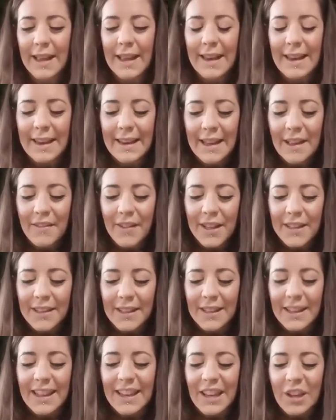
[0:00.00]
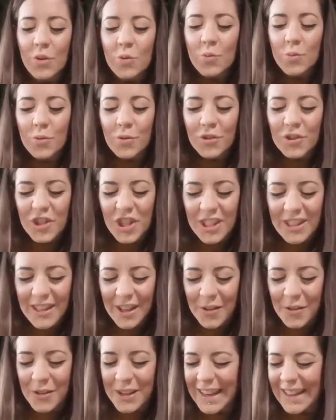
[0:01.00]
Le navate ne
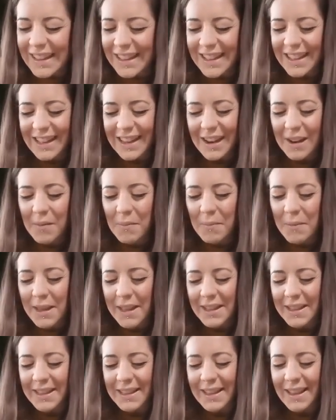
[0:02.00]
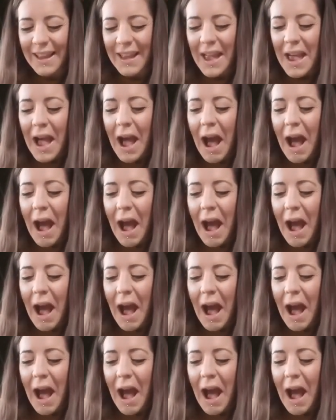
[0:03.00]
rigurgitano letteralmente,